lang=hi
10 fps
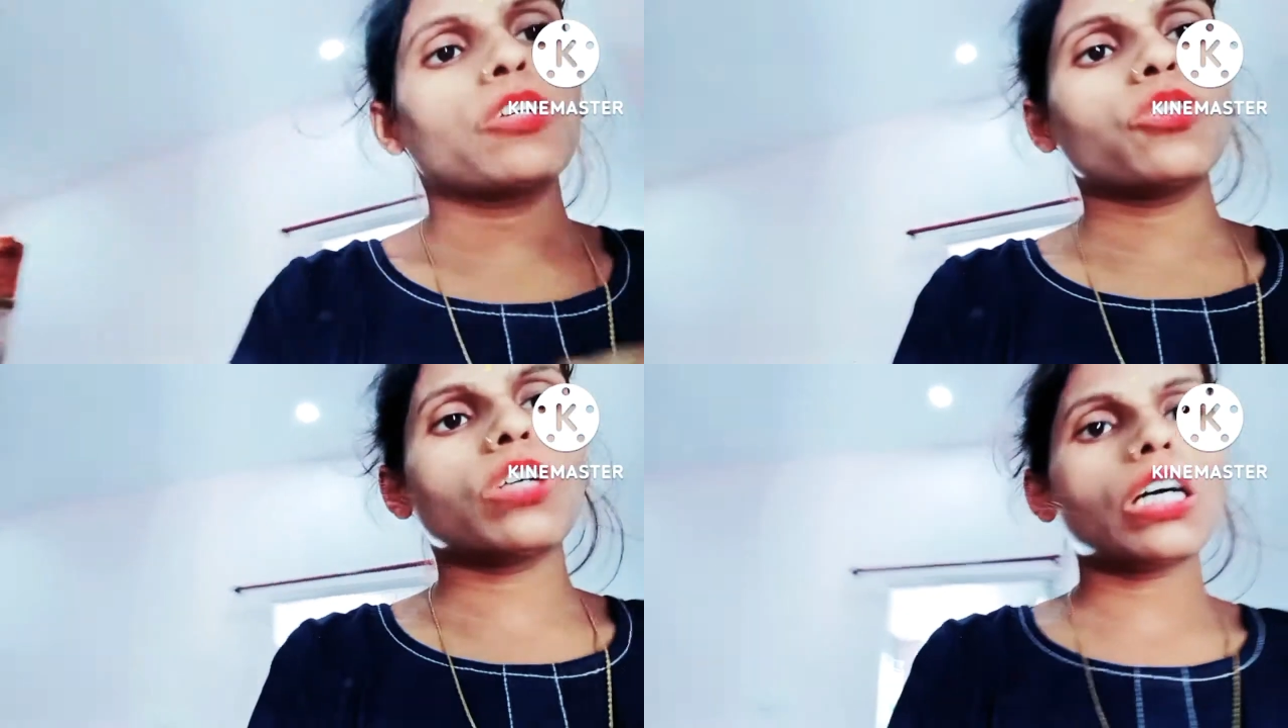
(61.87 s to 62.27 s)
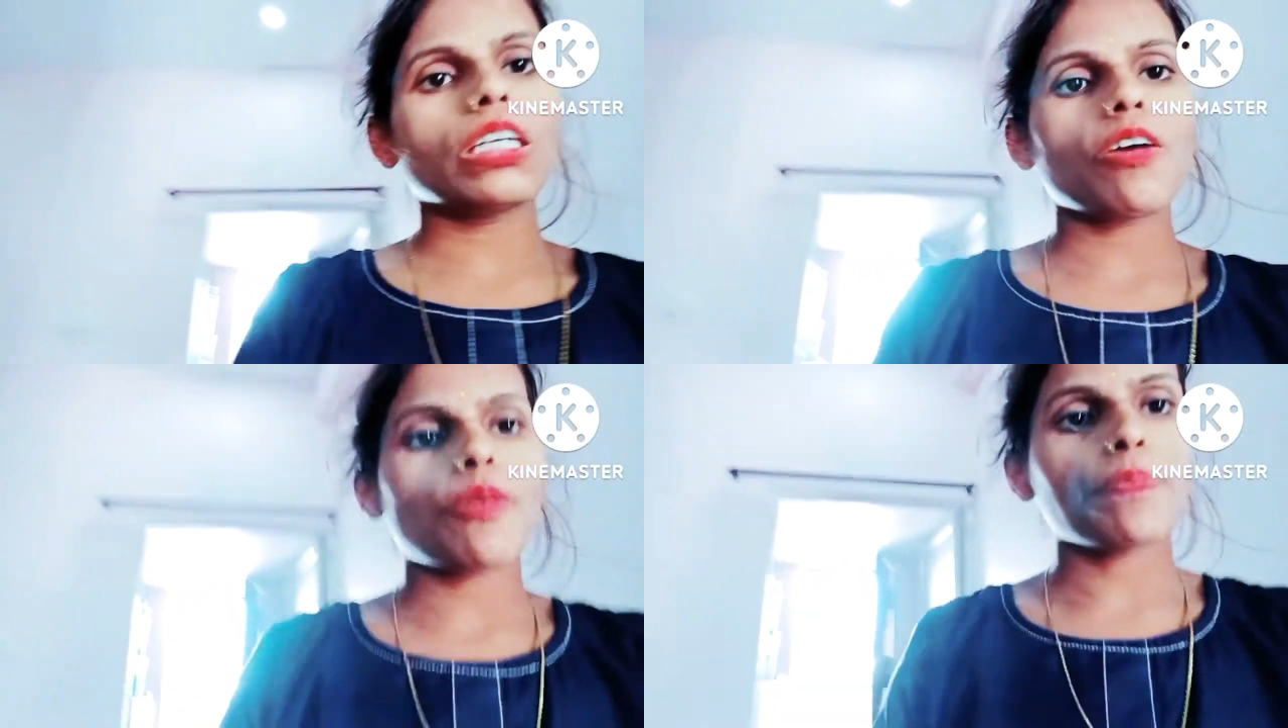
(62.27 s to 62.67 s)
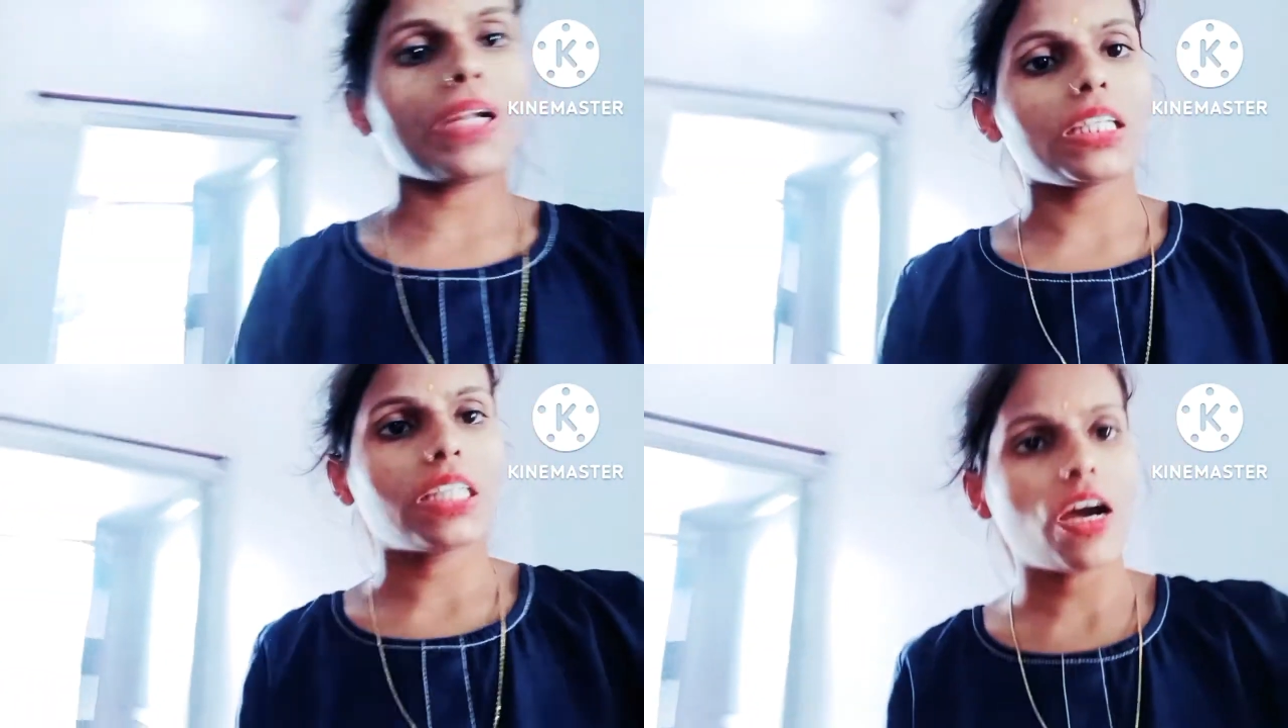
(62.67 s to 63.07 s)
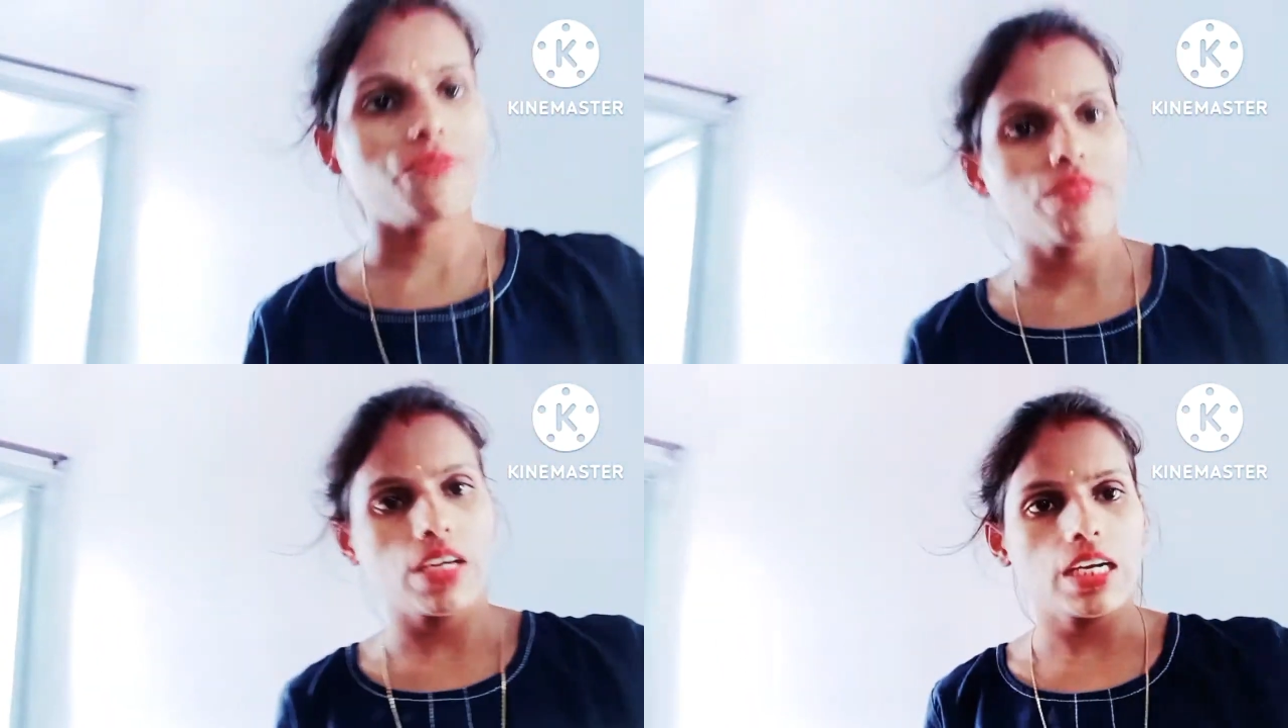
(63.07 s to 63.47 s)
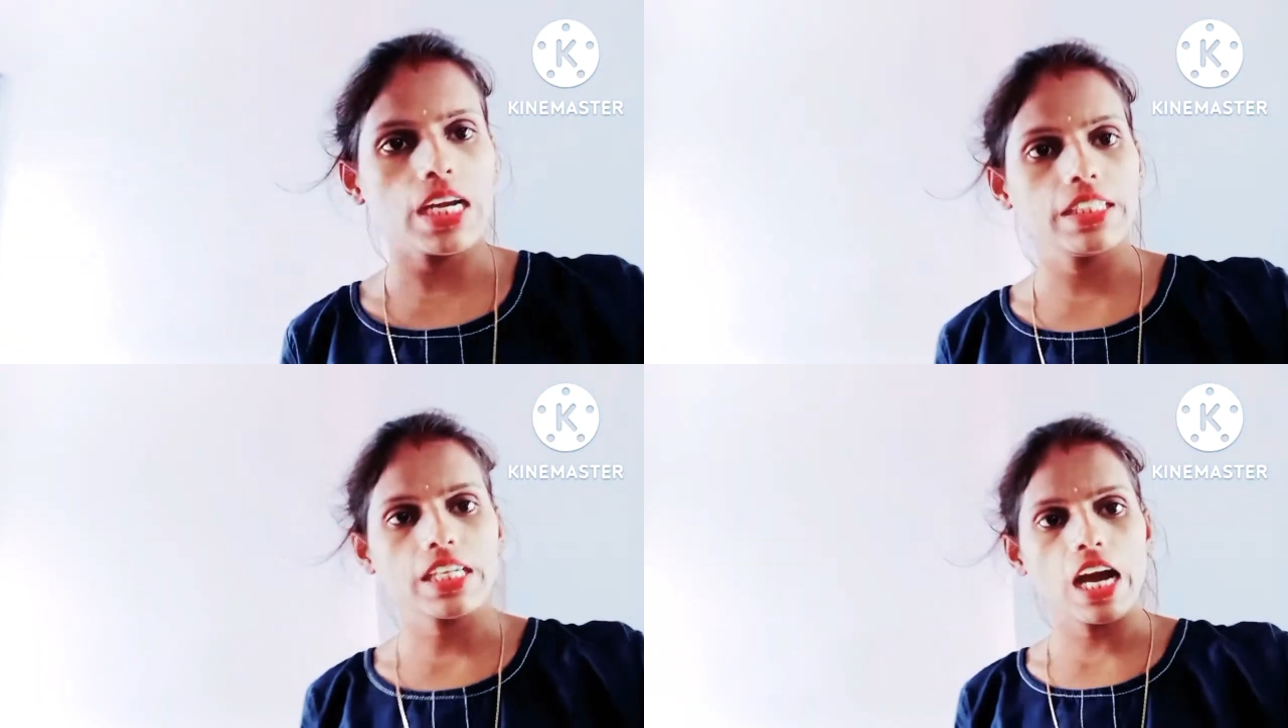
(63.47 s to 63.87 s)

मेरे को घर अपना साफ करना है